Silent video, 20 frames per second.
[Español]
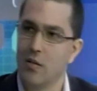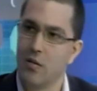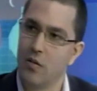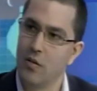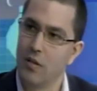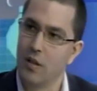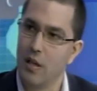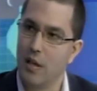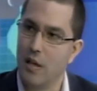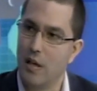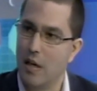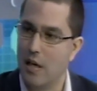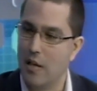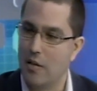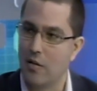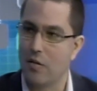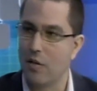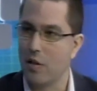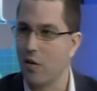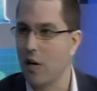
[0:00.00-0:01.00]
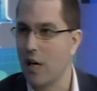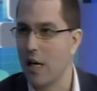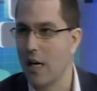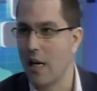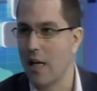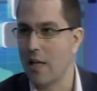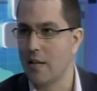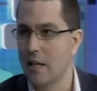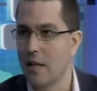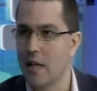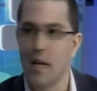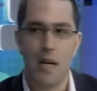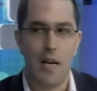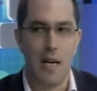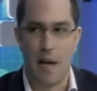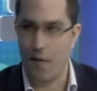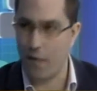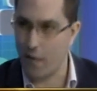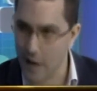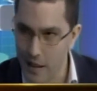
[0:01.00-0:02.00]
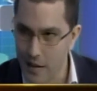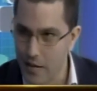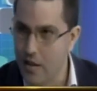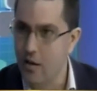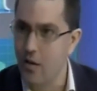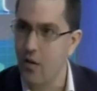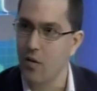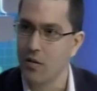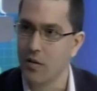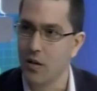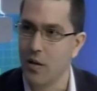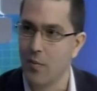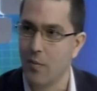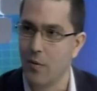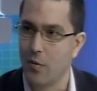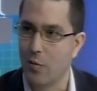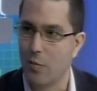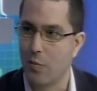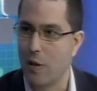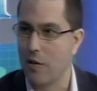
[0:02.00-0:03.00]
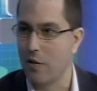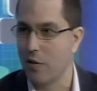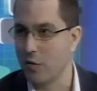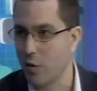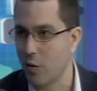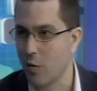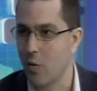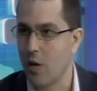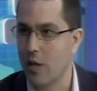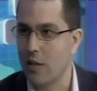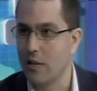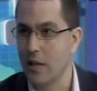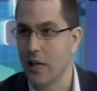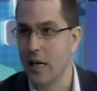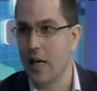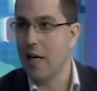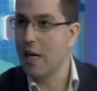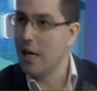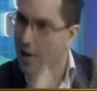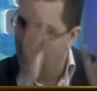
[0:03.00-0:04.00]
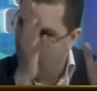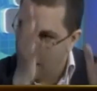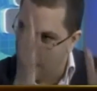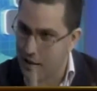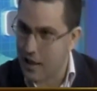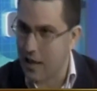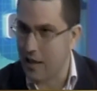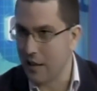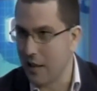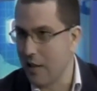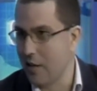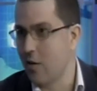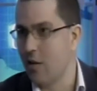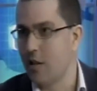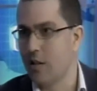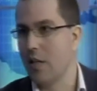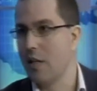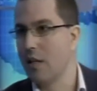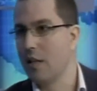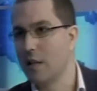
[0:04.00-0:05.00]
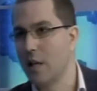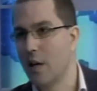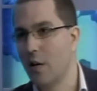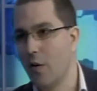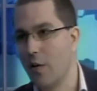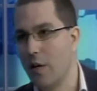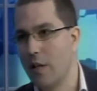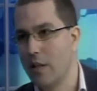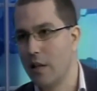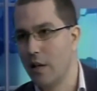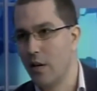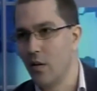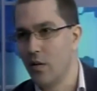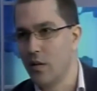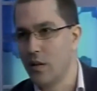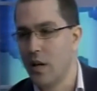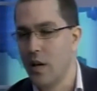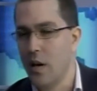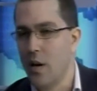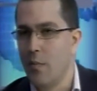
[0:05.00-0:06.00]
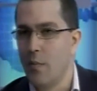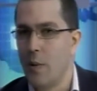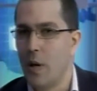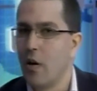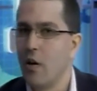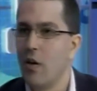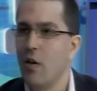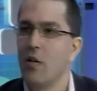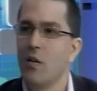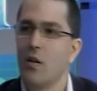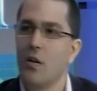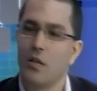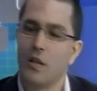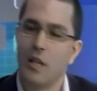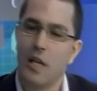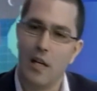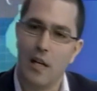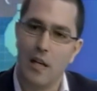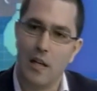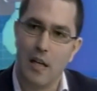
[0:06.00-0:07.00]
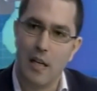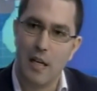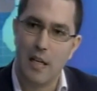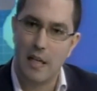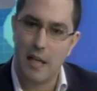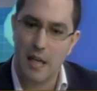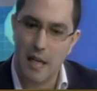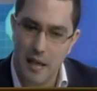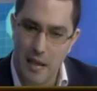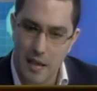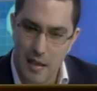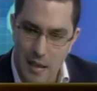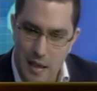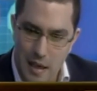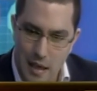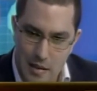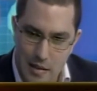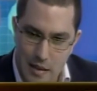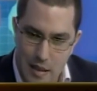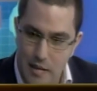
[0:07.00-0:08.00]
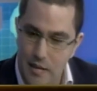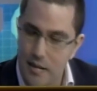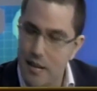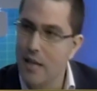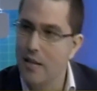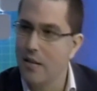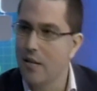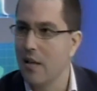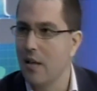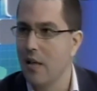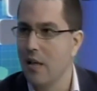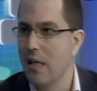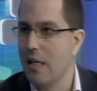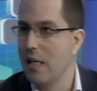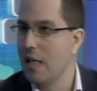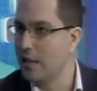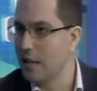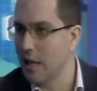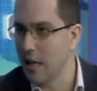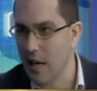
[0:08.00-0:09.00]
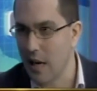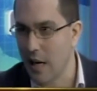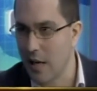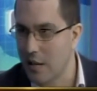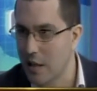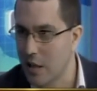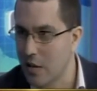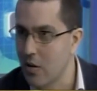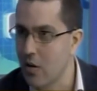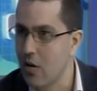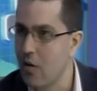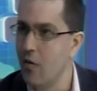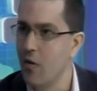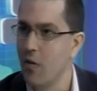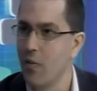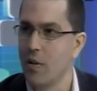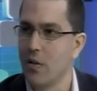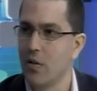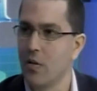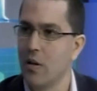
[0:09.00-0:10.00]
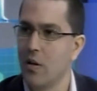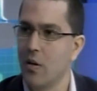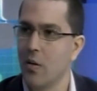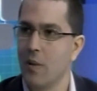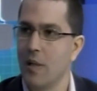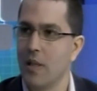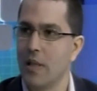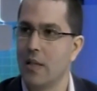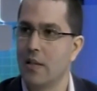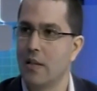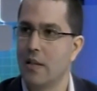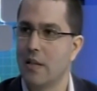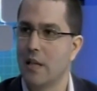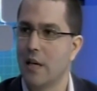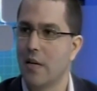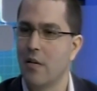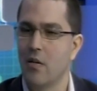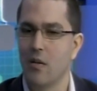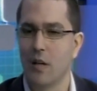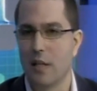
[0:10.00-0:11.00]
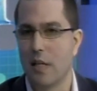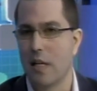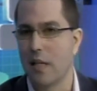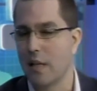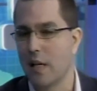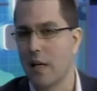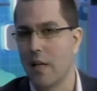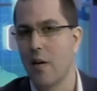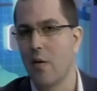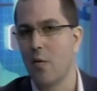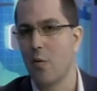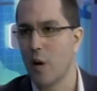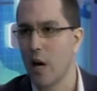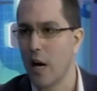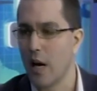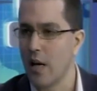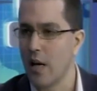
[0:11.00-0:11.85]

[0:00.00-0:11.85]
entonces estos señores lanzan las 20 cosas y por supuesto si ocurren tres están dentro de ese listado de 20 cosas, pero ellos no tienen ni la certeza ni tienen acceso a la información del comandante Chávez, lo que tratan es de juzgar.